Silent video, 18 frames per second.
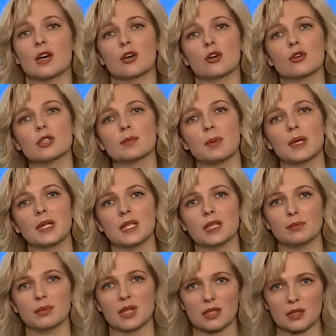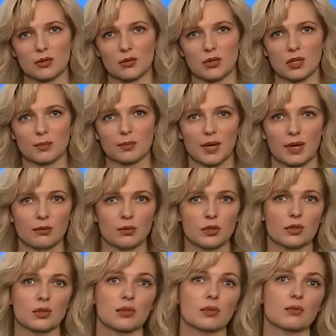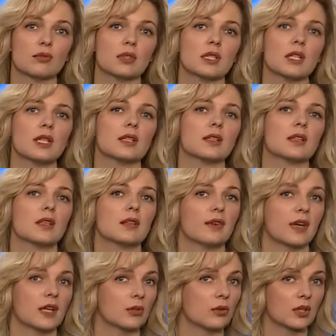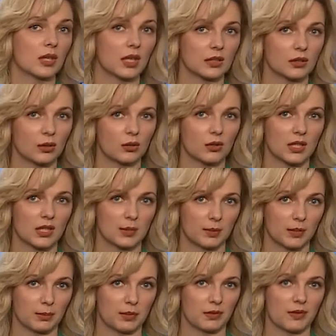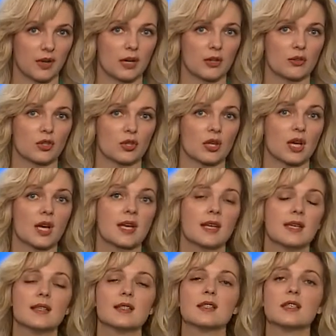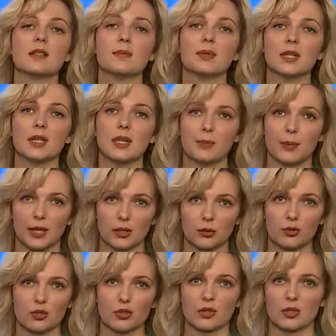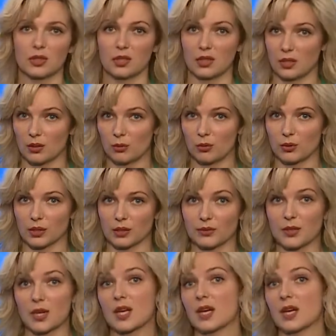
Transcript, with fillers: Роспотребнадзором проводится усиленный двойной контроль из прибывающих из неблагополучных регионов.